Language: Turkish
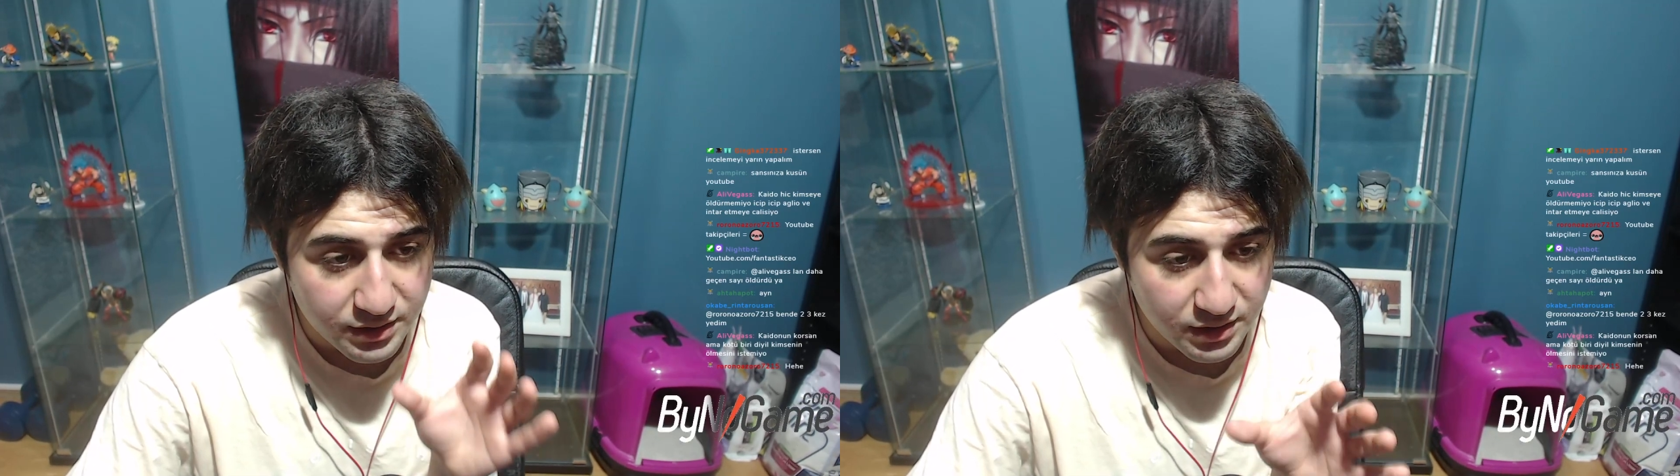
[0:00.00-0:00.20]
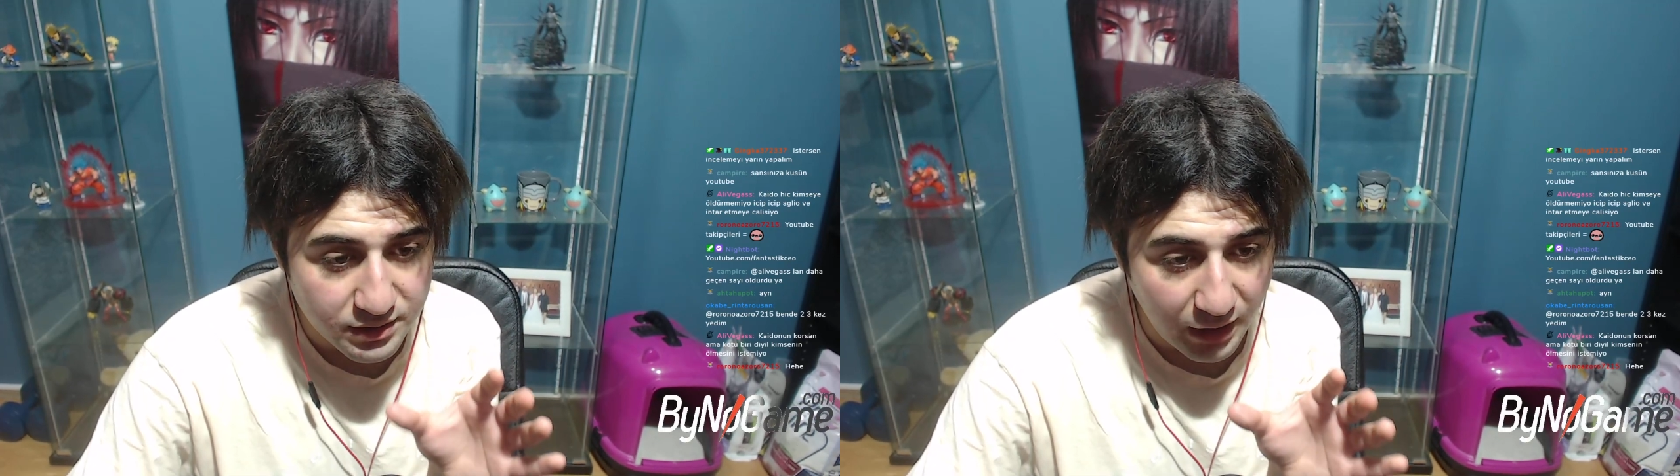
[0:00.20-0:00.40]

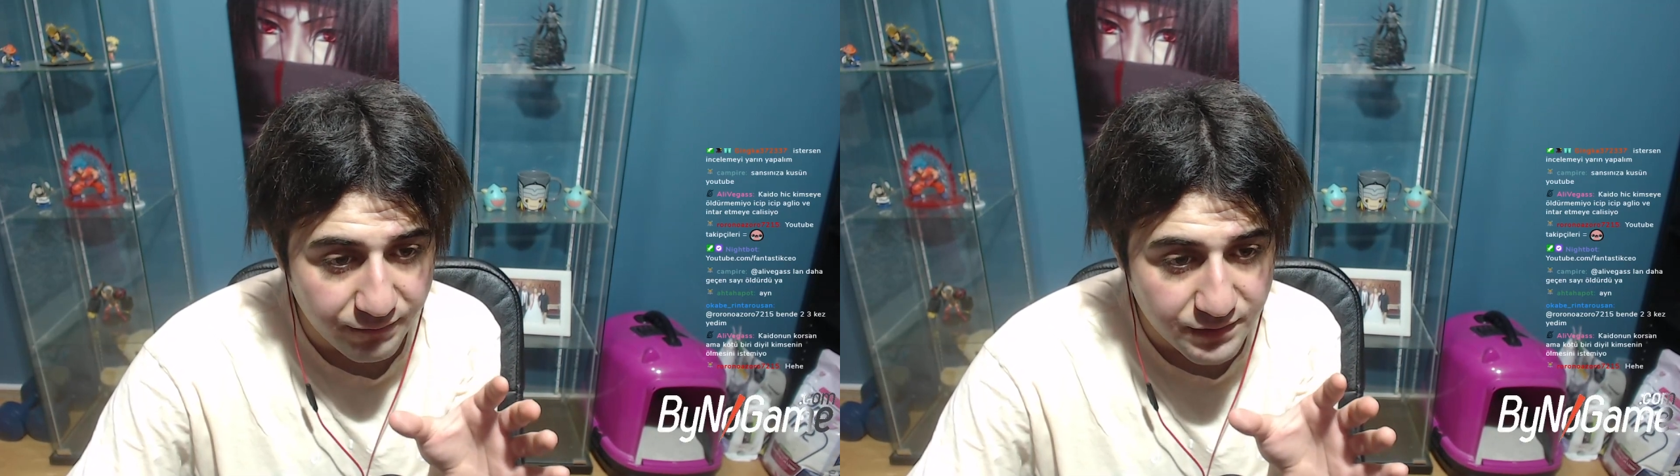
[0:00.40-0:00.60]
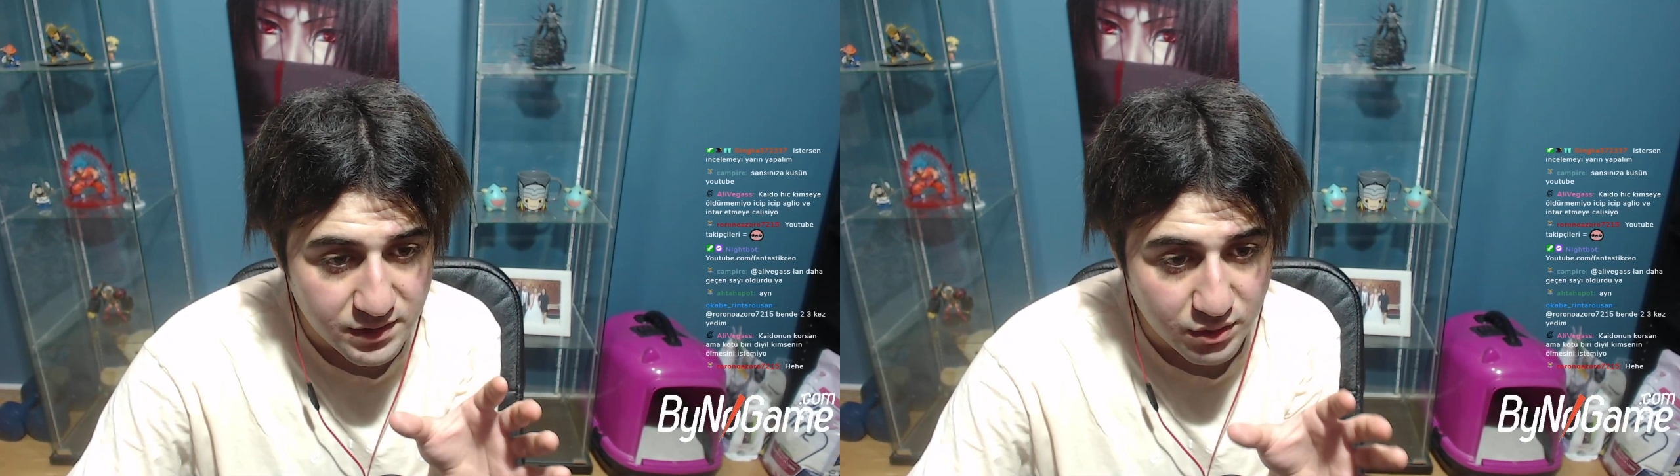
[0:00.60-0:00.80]
Kralı
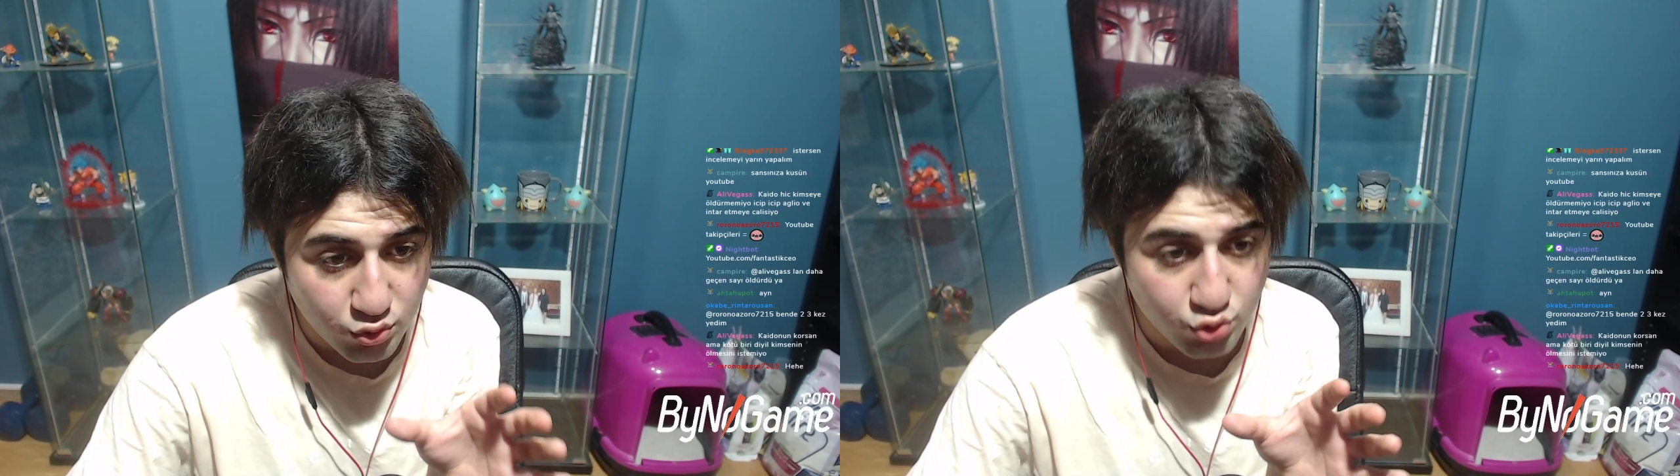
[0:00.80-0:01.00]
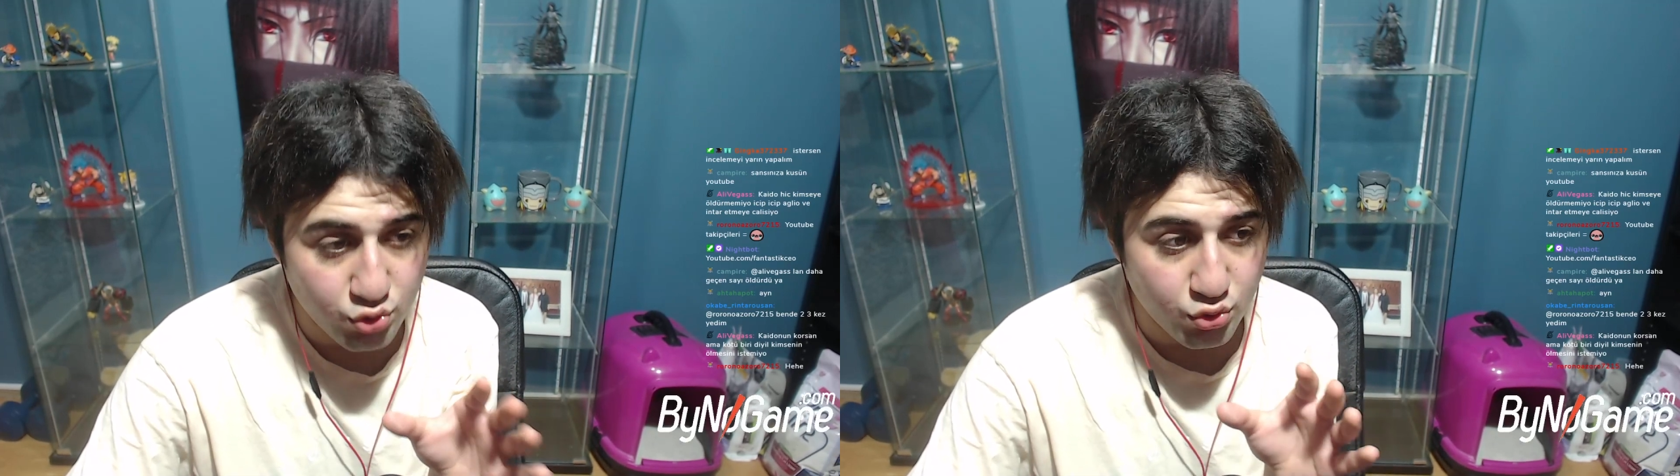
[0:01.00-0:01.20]
tayfasının
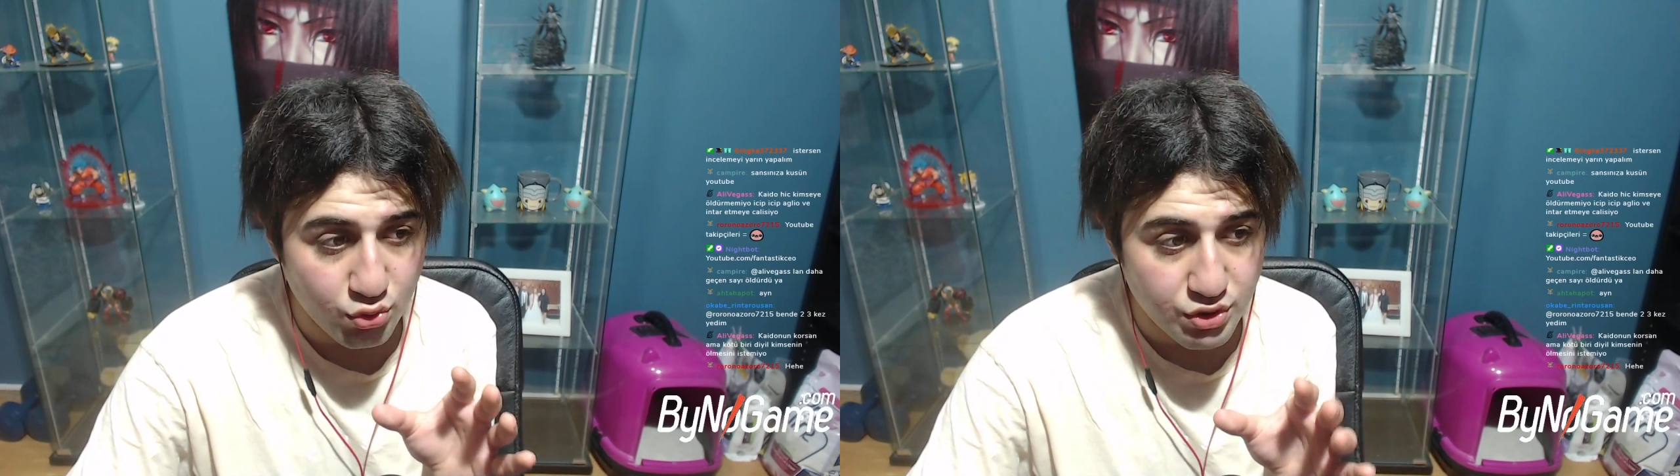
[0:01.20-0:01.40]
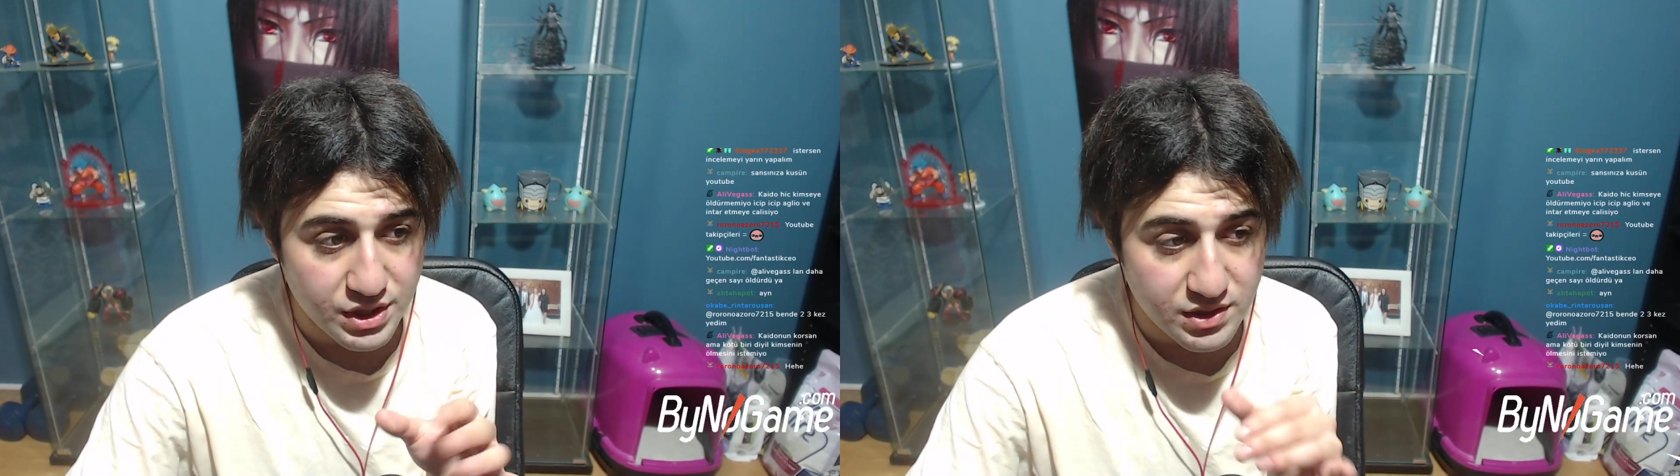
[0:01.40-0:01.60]
gücünü
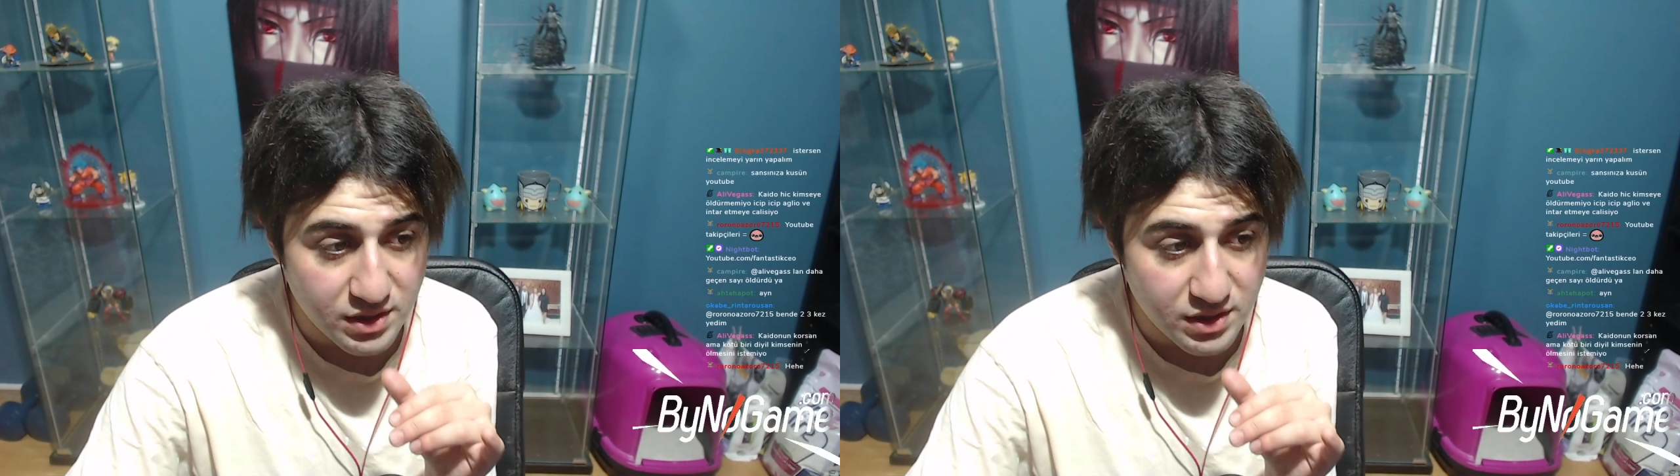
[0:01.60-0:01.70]
göreceğiz.